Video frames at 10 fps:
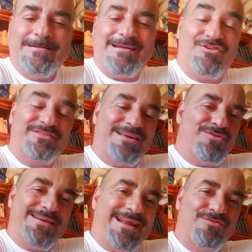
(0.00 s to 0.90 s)
Una volta
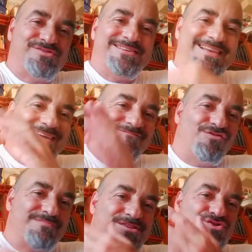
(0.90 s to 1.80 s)
non era così, le
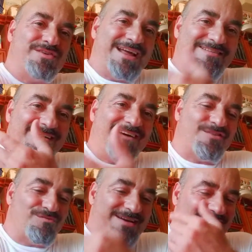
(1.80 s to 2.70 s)
informazioni
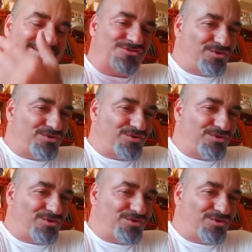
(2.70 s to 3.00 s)
arrivavano ma arrivavano,